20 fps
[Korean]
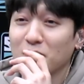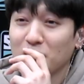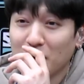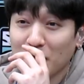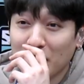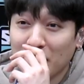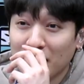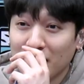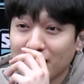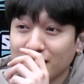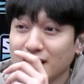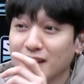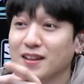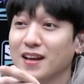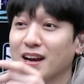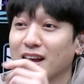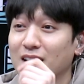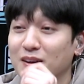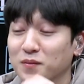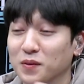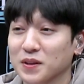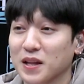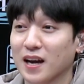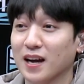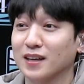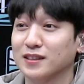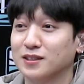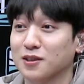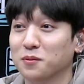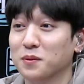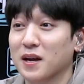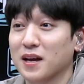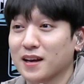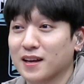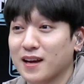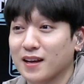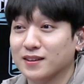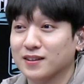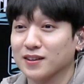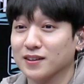뭐 옛날에 뭐 내가 저번에
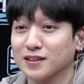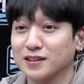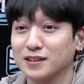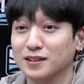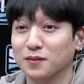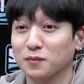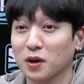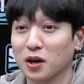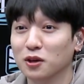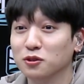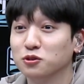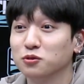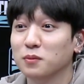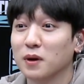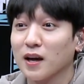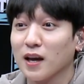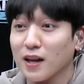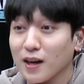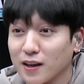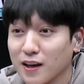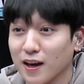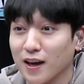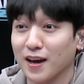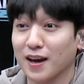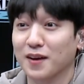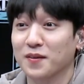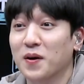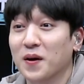얘기했던 그 뭐 현수막에 이렇게